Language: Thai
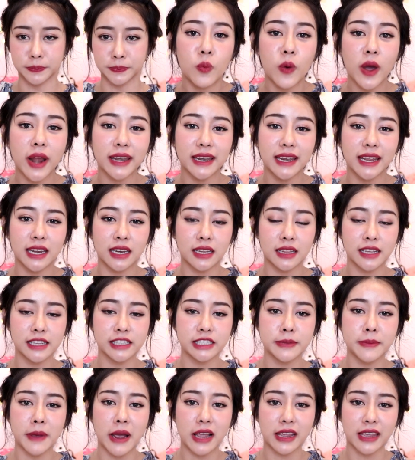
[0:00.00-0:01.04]
วันนี้ดัตตี้
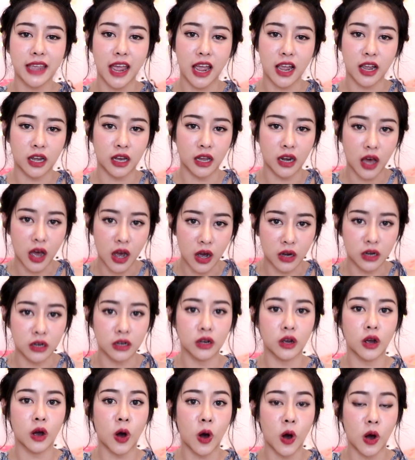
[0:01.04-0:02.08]
จะมาแกะกล่อง
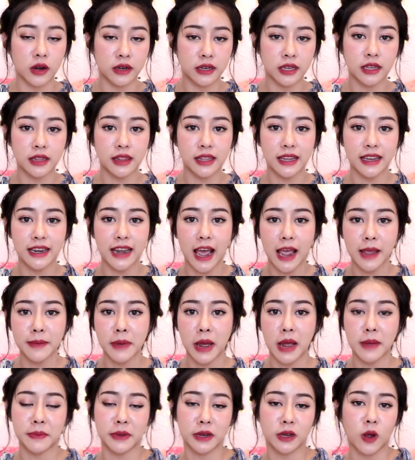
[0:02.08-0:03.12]
ของที่ตี้ได้
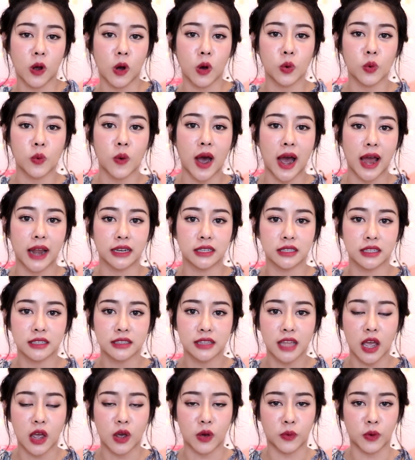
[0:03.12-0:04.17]
มาเป็นของขวัญตั้ง
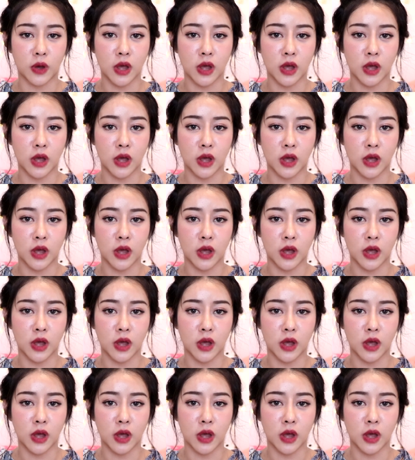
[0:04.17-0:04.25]
แต่